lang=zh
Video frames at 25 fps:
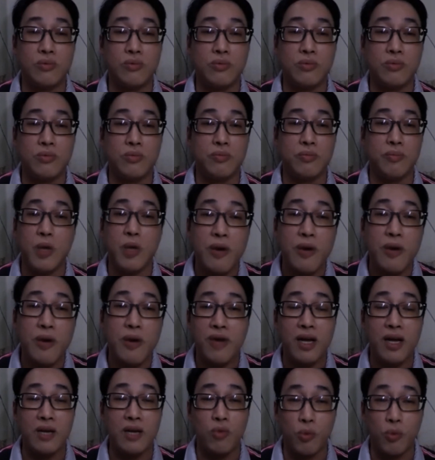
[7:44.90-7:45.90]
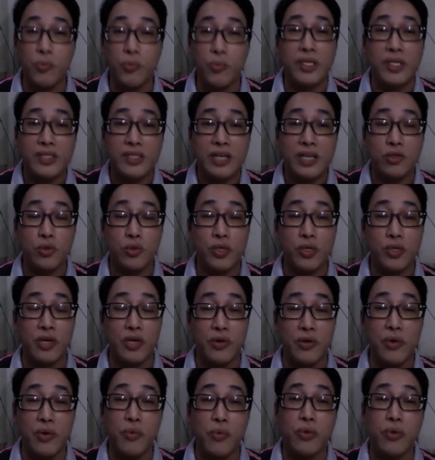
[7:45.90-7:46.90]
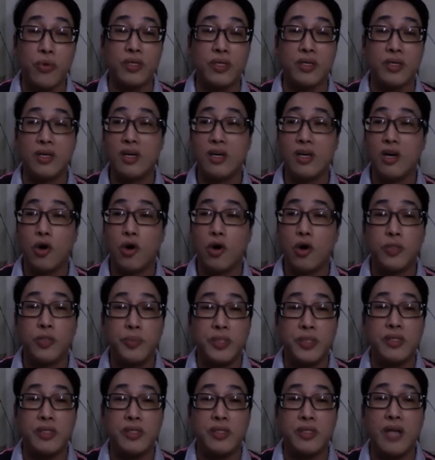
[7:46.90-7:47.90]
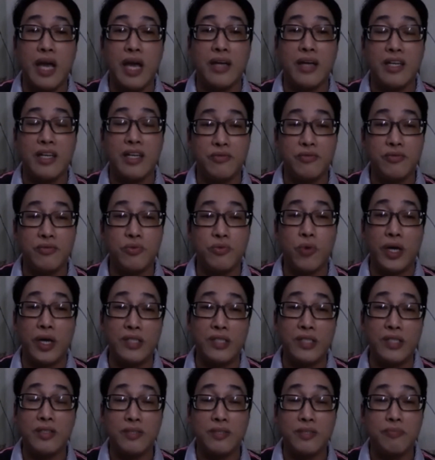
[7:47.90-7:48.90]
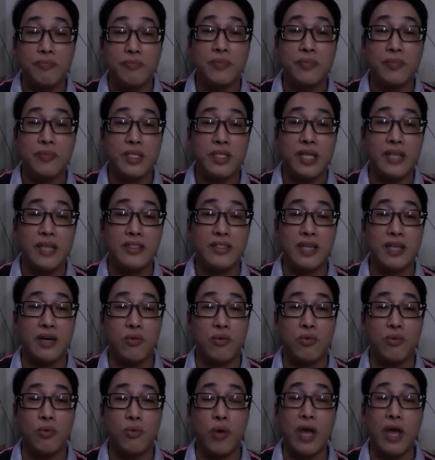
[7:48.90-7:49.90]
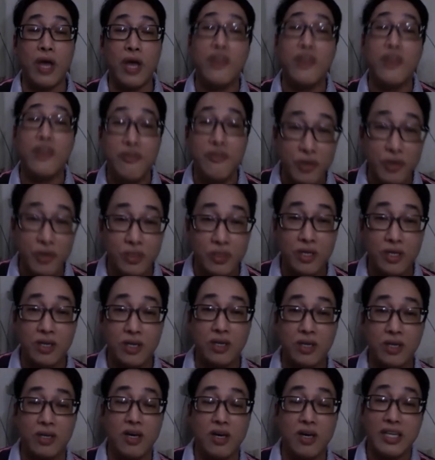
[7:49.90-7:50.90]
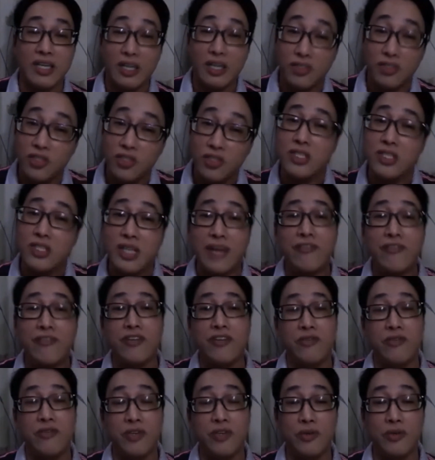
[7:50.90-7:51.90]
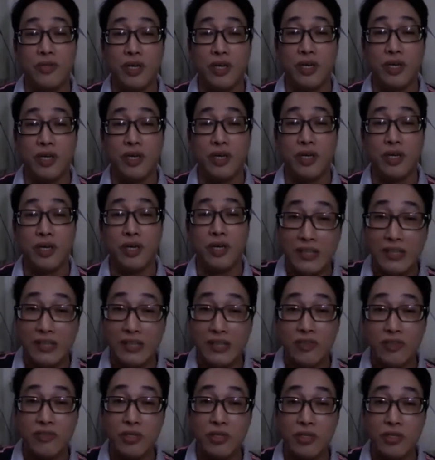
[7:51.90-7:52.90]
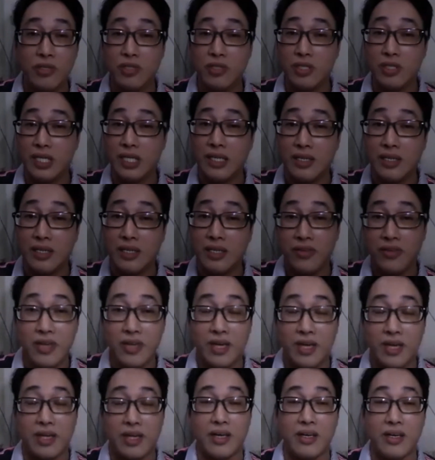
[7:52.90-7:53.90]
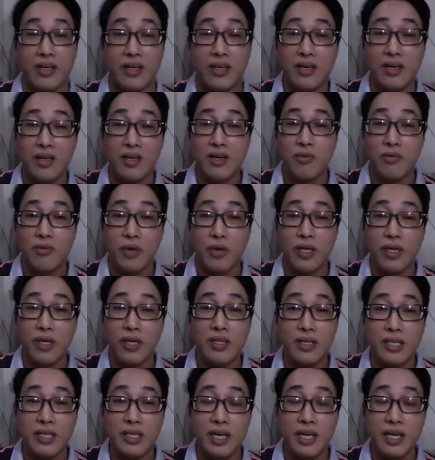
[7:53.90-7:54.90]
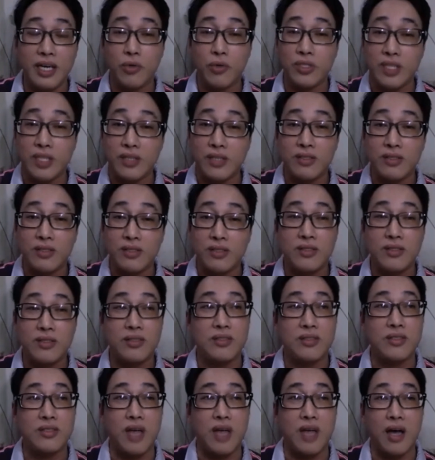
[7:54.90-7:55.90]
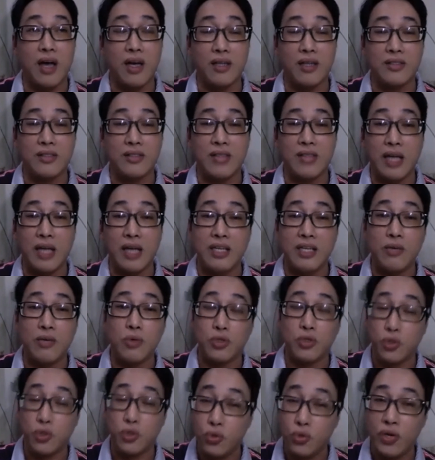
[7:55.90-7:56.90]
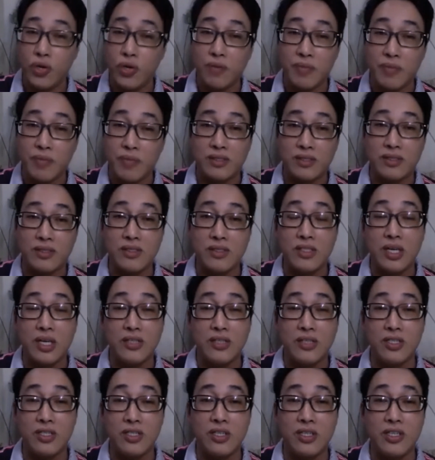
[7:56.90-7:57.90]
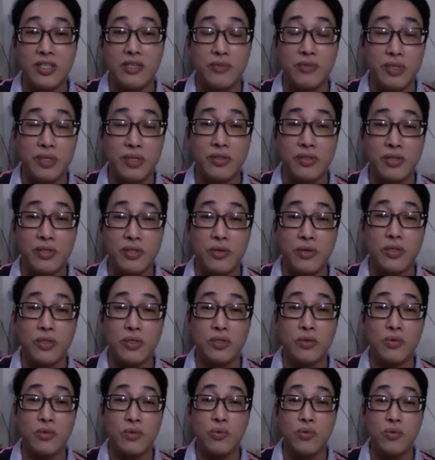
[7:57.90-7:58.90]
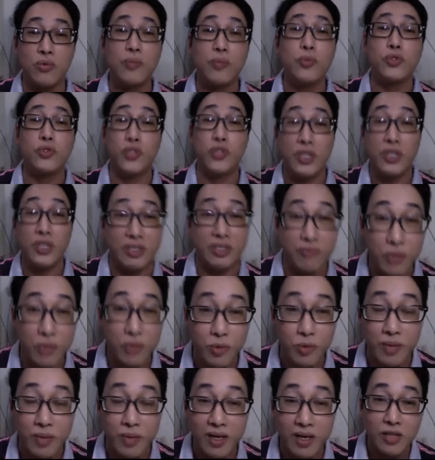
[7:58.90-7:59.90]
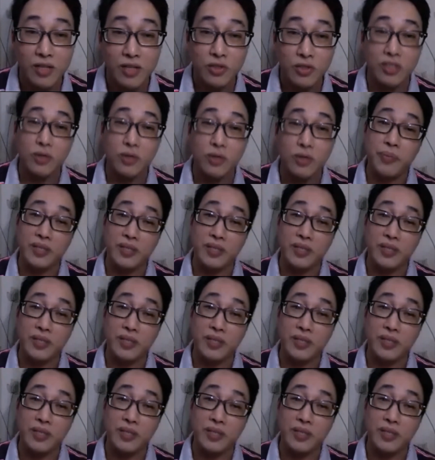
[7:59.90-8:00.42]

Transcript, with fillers: 没有办法了，我不能再推了，因为我的 hospital leave，我一直跟他讲我要 review 的，要去医院 review 的，连医院一 review 就一个月嘞。我一个月，我在啊三月我出院嘛，四院去 review 的时候我就故意不去 review 嘛，所以就变